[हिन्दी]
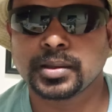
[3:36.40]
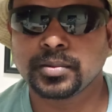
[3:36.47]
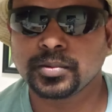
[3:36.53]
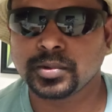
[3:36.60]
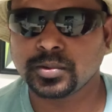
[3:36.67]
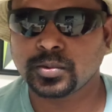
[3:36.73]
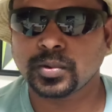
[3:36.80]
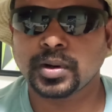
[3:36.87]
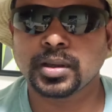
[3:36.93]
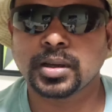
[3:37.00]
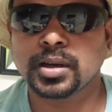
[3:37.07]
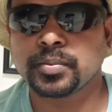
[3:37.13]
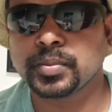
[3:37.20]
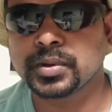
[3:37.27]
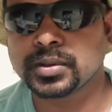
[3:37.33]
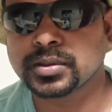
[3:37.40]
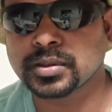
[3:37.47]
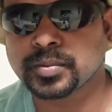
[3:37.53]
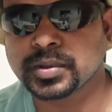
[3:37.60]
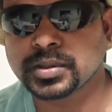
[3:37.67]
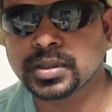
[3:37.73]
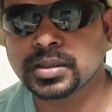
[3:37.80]
क्योंकि थोड़ा यहाँ पे
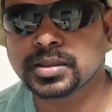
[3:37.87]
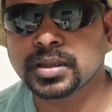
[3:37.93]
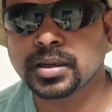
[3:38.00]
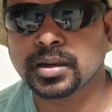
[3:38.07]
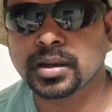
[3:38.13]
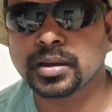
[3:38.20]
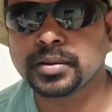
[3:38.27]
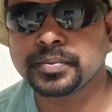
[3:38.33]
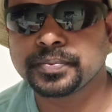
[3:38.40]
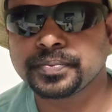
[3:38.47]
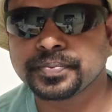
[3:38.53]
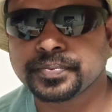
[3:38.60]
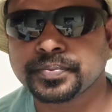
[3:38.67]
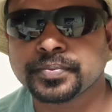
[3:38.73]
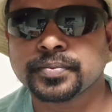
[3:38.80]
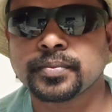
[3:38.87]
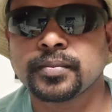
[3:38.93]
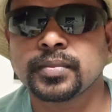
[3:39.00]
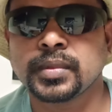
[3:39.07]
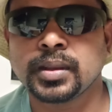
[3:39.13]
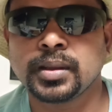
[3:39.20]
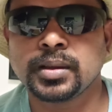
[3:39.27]
समस्या चल रहा है
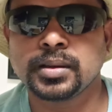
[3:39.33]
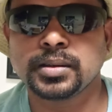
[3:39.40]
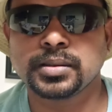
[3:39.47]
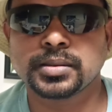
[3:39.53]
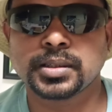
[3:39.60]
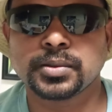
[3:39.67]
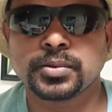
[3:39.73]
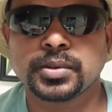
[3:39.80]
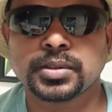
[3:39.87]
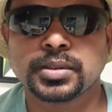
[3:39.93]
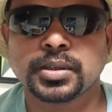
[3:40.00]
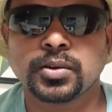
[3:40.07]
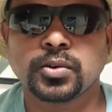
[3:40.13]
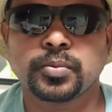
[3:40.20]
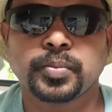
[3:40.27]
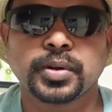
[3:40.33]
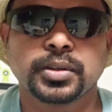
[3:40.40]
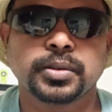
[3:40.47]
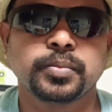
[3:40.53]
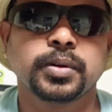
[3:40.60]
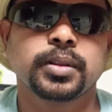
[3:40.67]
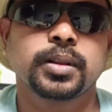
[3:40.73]
इसकी वजह से लोग
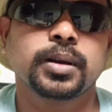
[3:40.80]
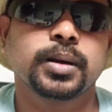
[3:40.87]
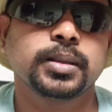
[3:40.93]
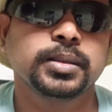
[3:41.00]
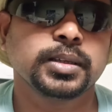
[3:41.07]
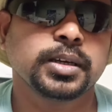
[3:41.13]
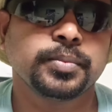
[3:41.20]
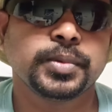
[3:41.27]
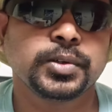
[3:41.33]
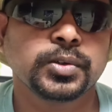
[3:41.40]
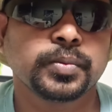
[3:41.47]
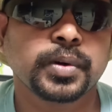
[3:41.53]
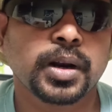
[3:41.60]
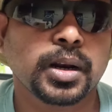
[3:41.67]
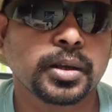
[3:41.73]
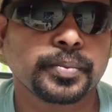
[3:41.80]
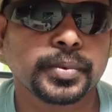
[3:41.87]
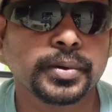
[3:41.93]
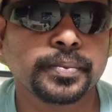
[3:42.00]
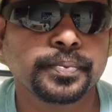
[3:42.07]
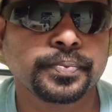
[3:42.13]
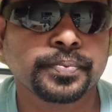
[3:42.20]
प्रतिबंध लगा दिया है वीडियो बनाने
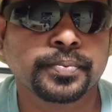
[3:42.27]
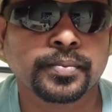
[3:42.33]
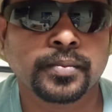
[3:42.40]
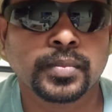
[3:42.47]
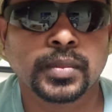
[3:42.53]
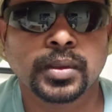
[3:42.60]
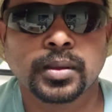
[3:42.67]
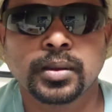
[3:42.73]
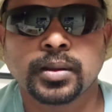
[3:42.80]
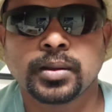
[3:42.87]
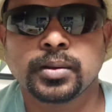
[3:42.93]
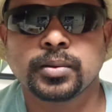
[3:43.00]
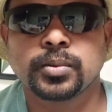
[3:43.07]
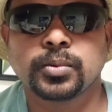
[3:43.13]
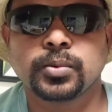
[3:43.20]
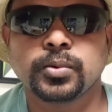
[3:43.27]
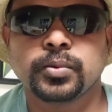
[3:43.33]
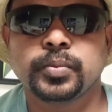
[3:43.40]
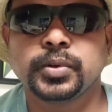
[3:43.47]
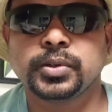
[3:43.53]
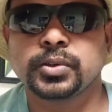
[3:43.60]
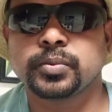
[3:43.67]
पर तो
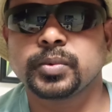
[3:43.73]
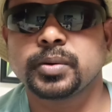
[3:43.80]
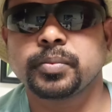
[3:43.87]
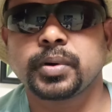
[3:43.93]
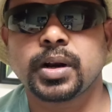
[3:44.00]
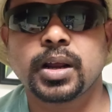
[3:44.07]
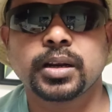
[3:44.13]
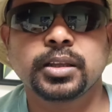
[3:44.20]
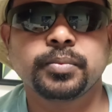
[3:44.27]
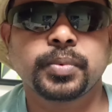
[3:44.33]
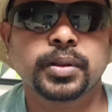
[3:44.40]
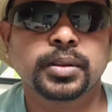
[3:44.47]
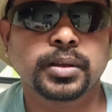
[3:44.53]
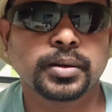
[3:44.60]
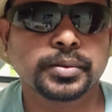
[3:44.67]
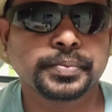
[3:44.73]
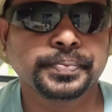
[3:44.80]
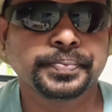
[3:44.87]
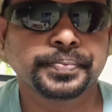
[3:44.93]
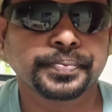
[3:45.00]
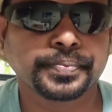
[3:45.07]
वीडियो में बना नहीं पाता हूँ